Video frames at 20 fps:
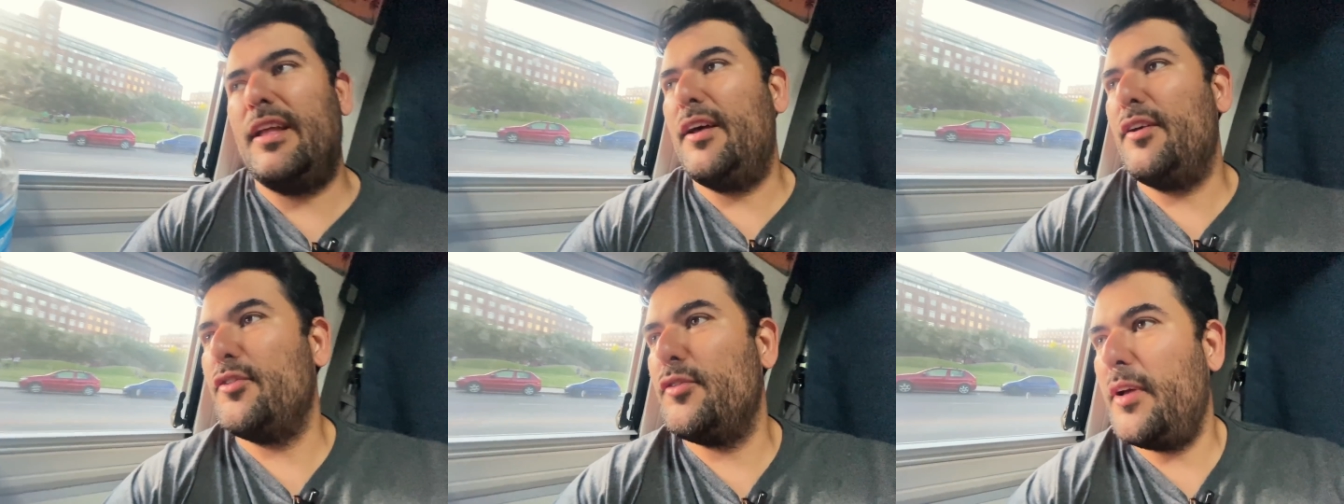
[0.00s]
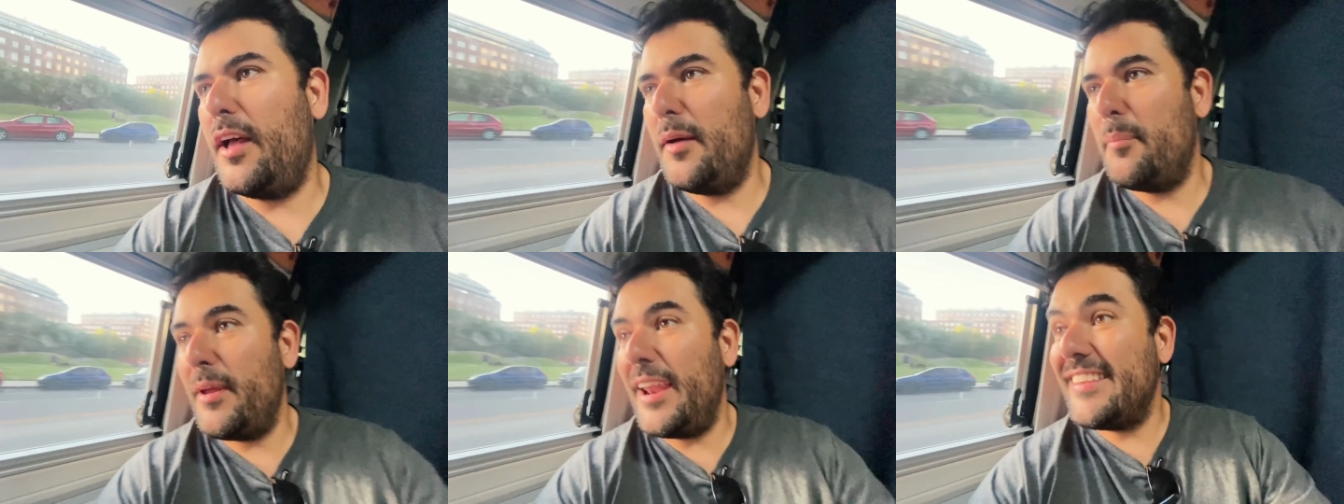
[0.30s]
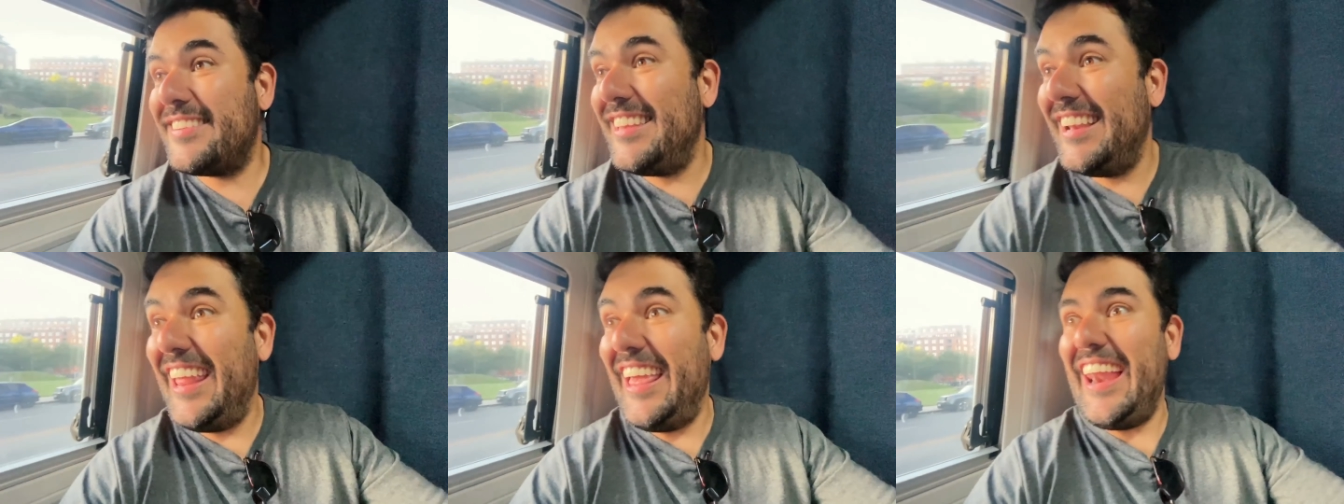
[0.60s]
né? A
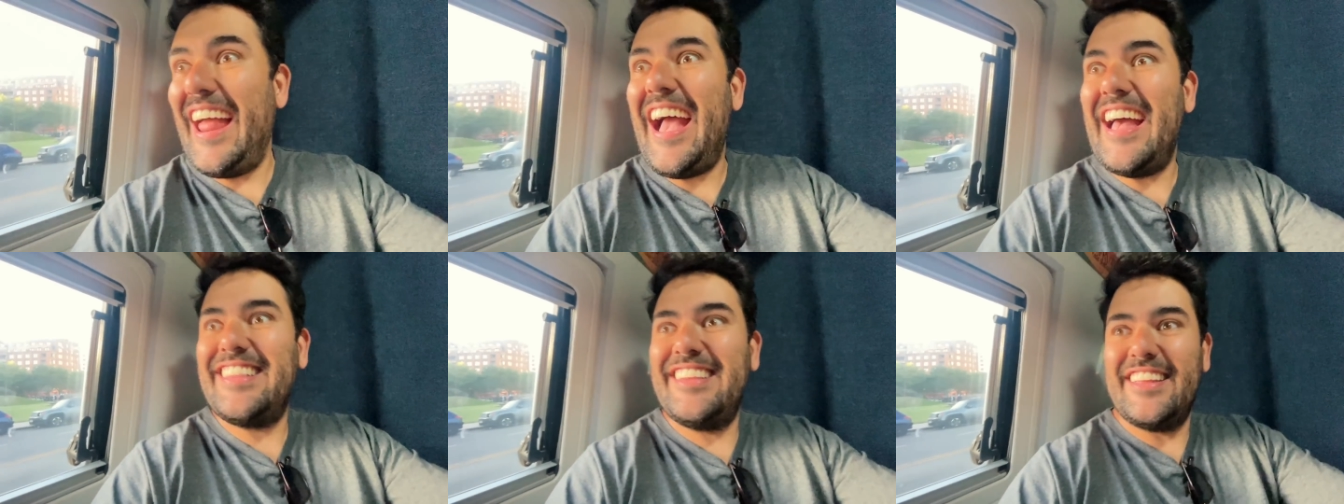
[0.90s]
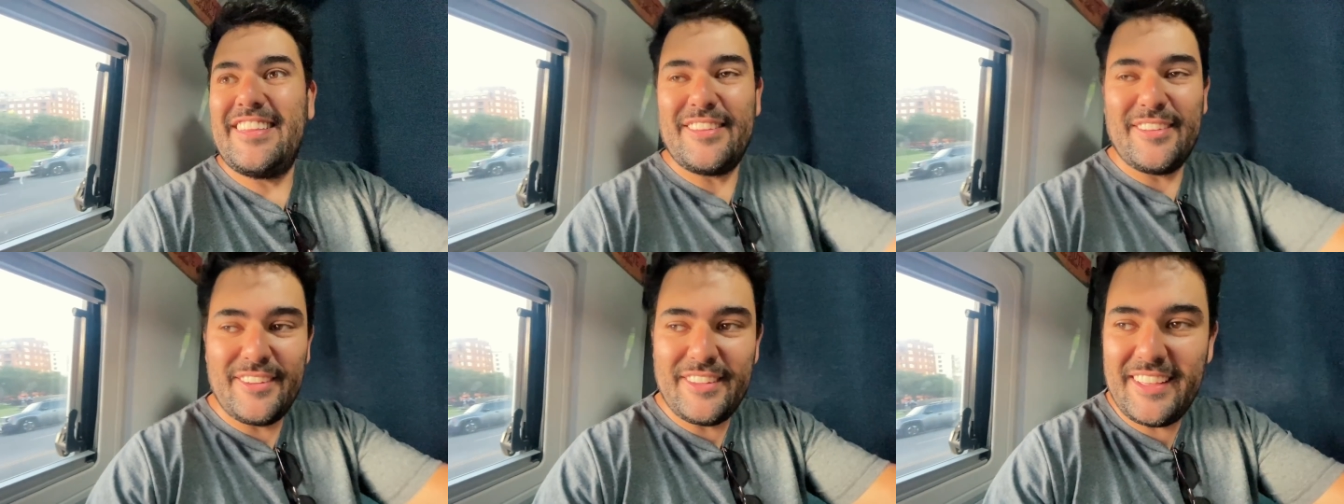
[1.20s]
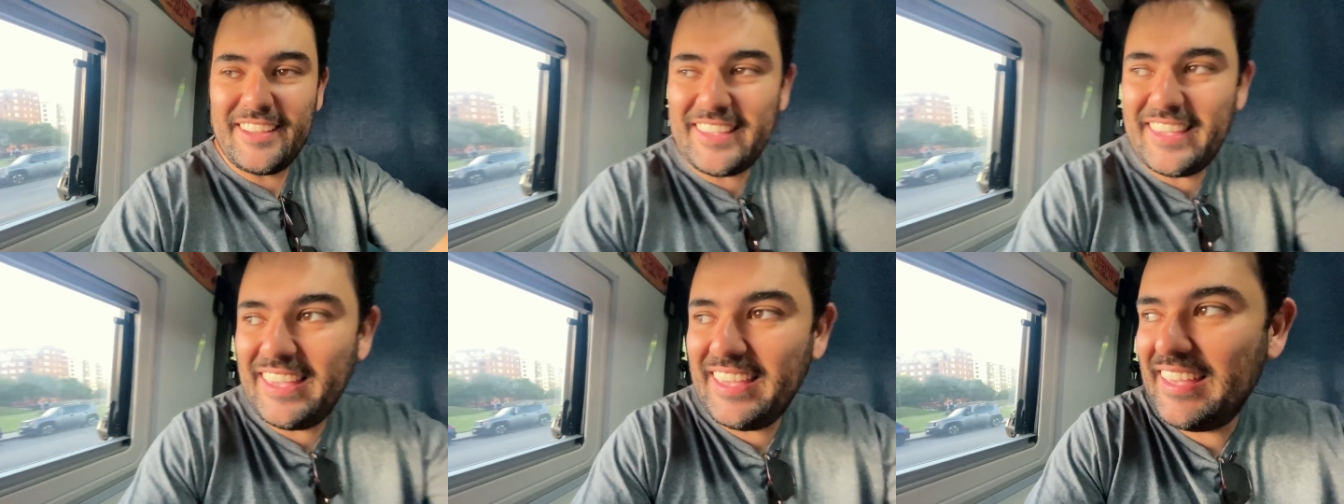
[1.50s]
brasileirada
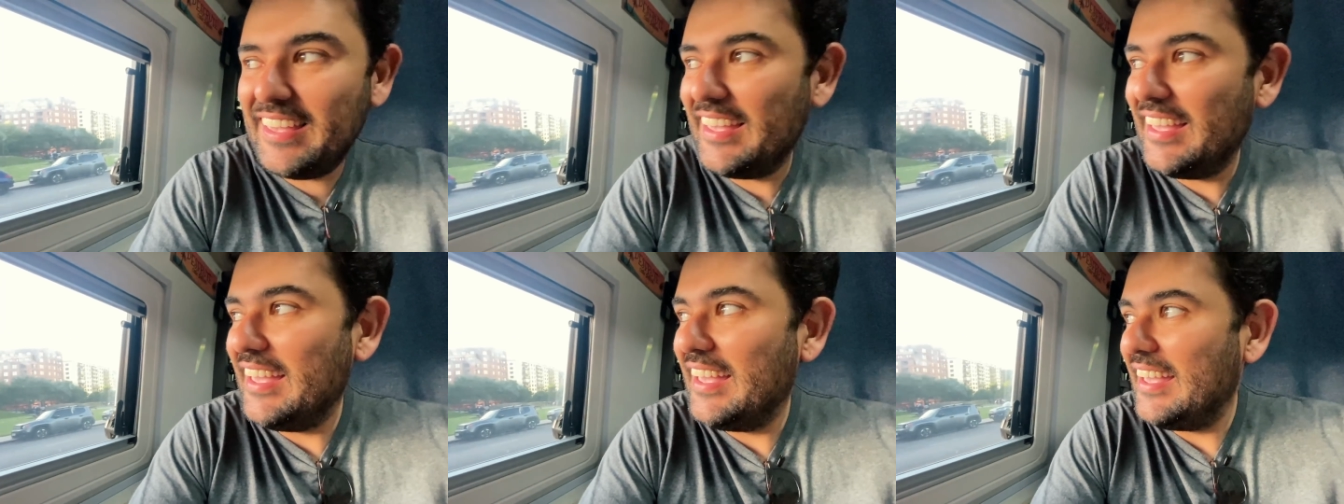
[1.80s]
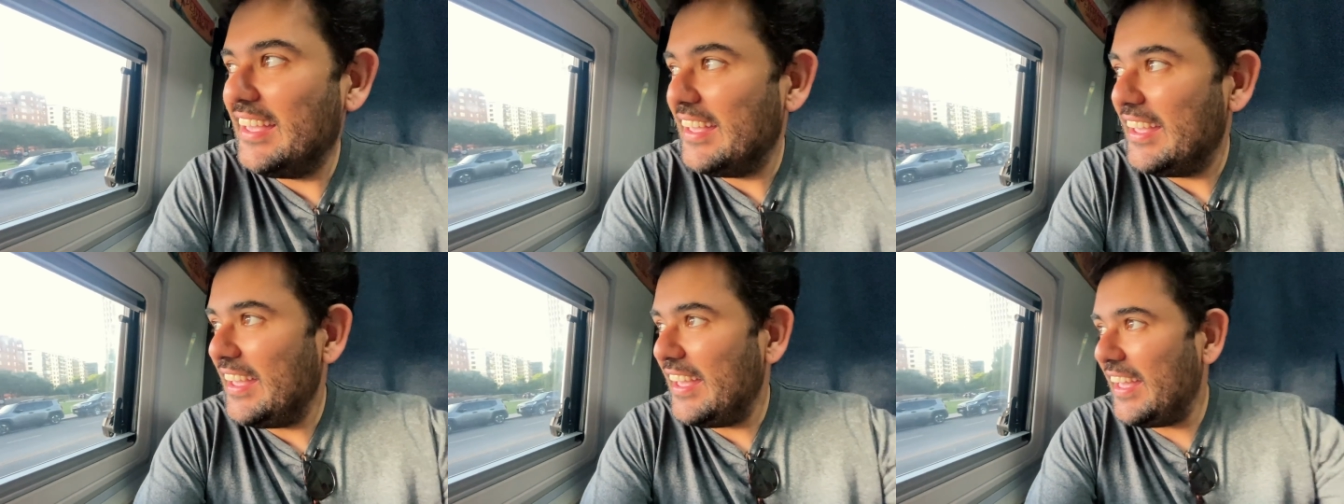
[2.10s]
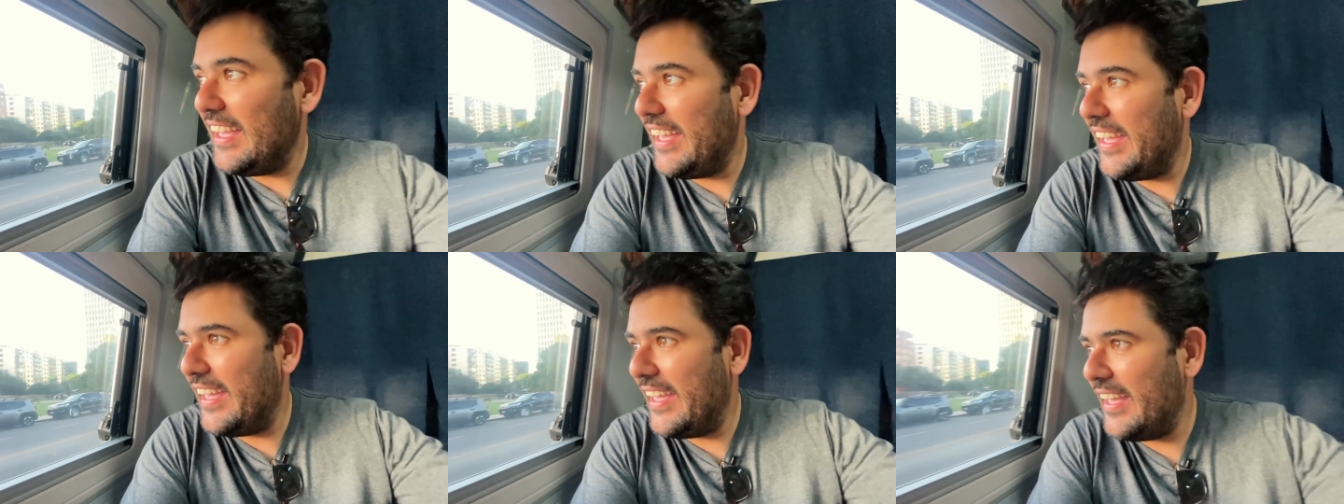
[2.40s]
toda a brasileirada.
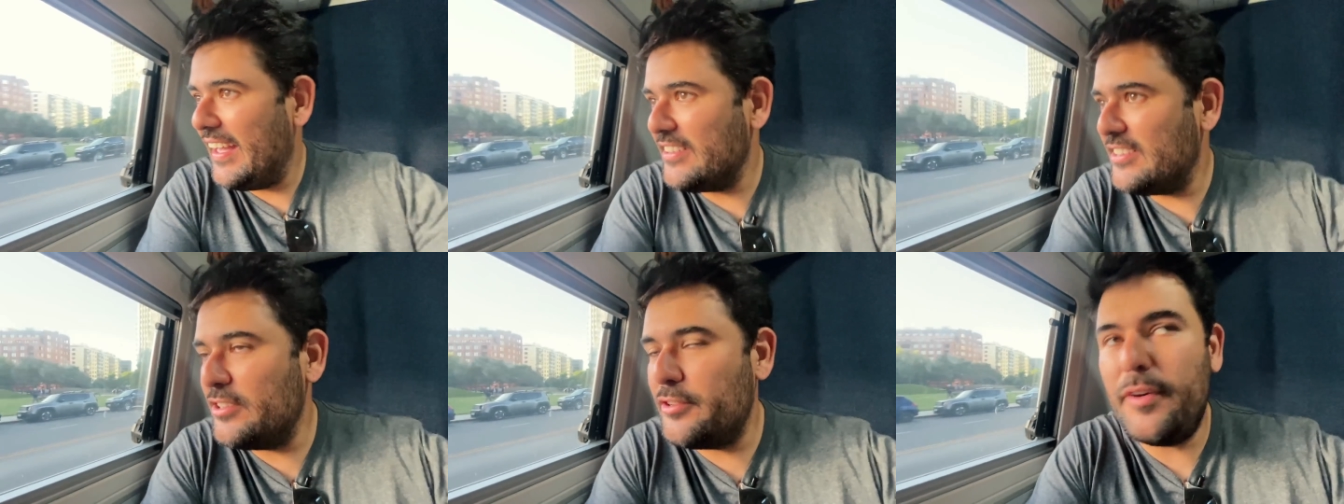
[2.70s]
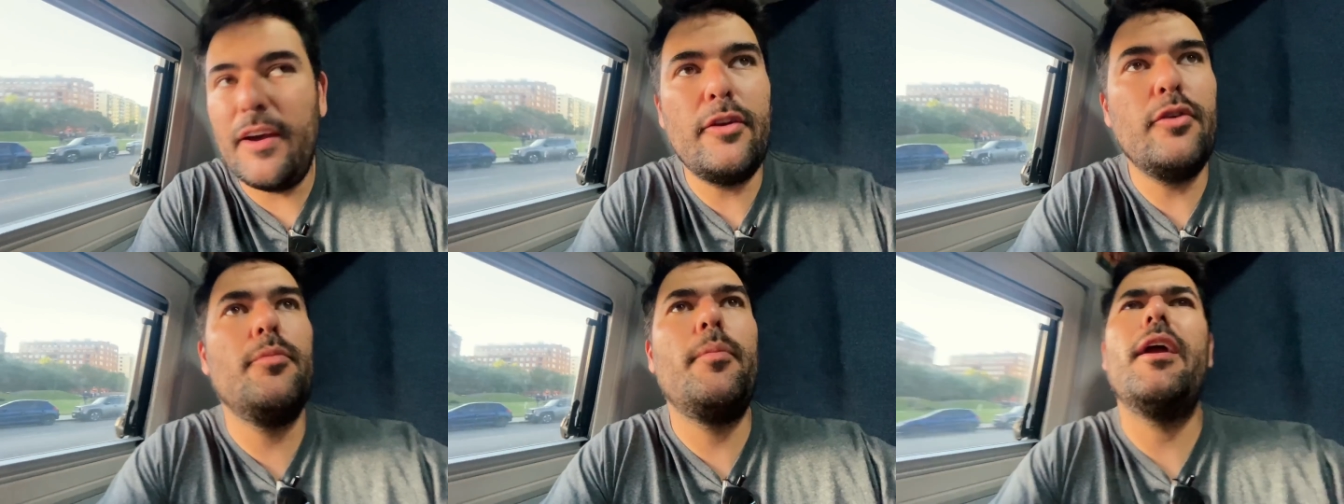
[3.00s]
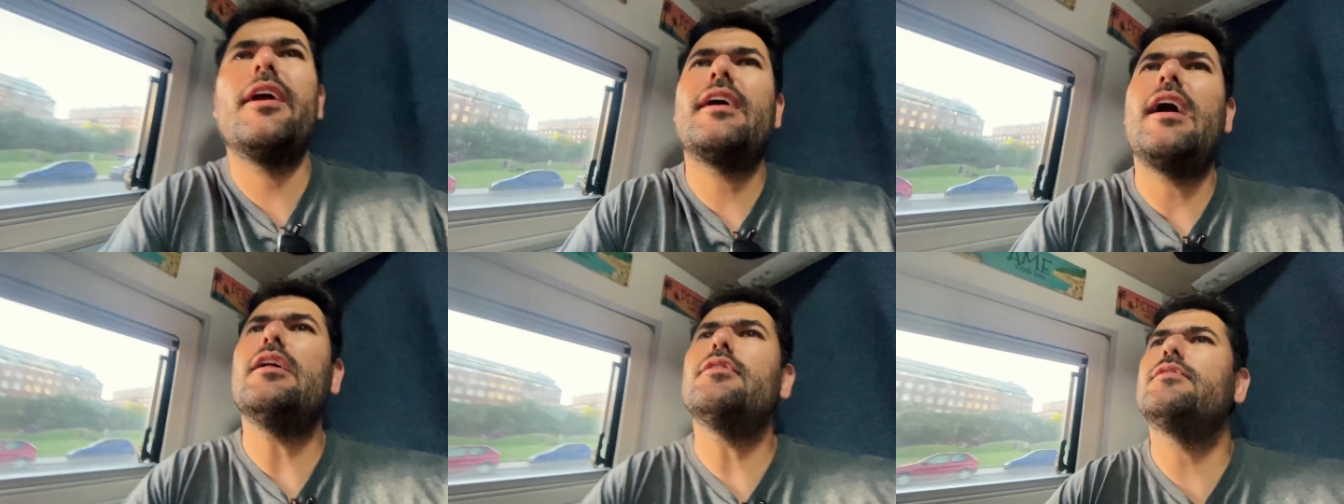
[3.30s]
aqui. É, a gente vai no
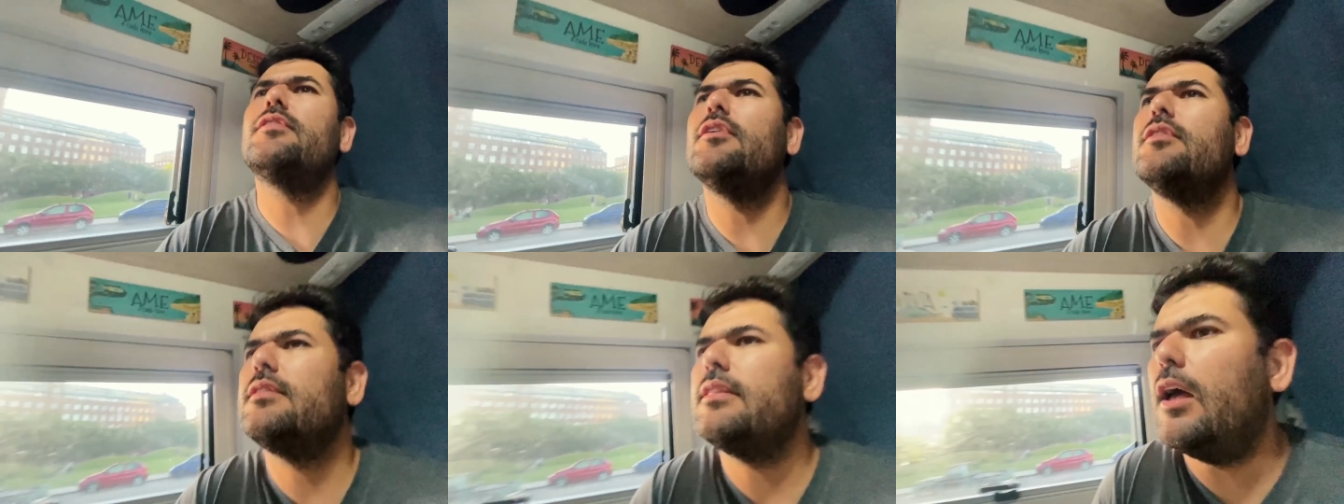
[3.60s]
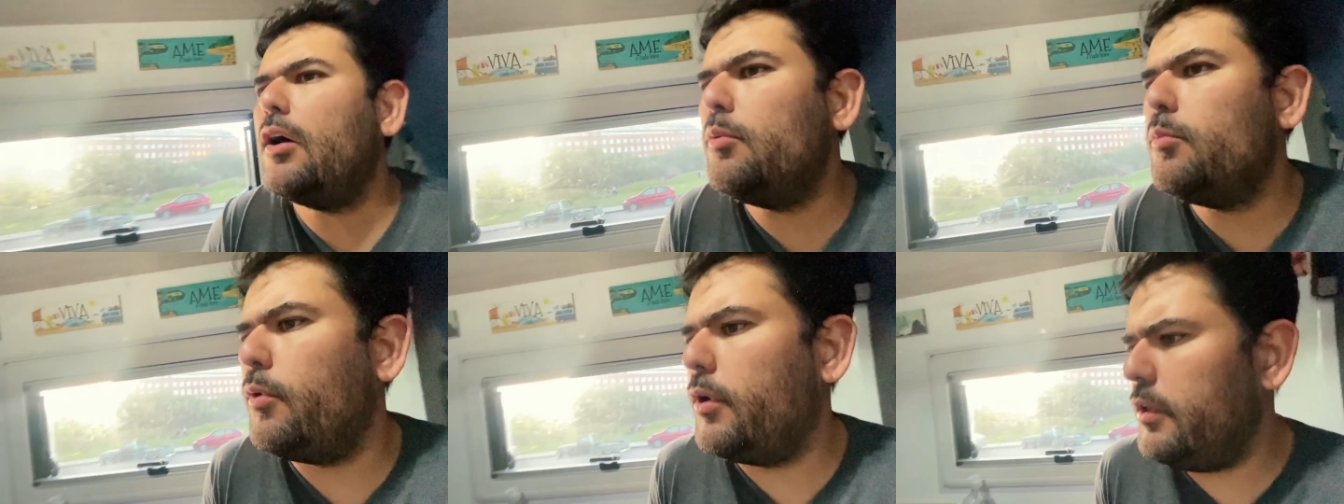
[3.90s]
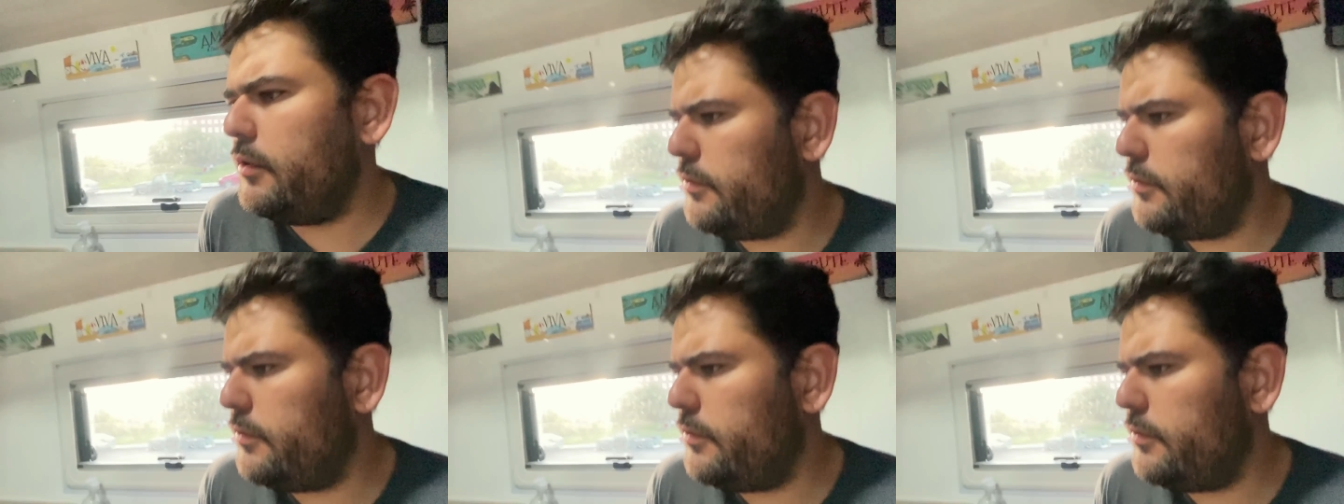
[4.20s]
Mercado Santelmo, é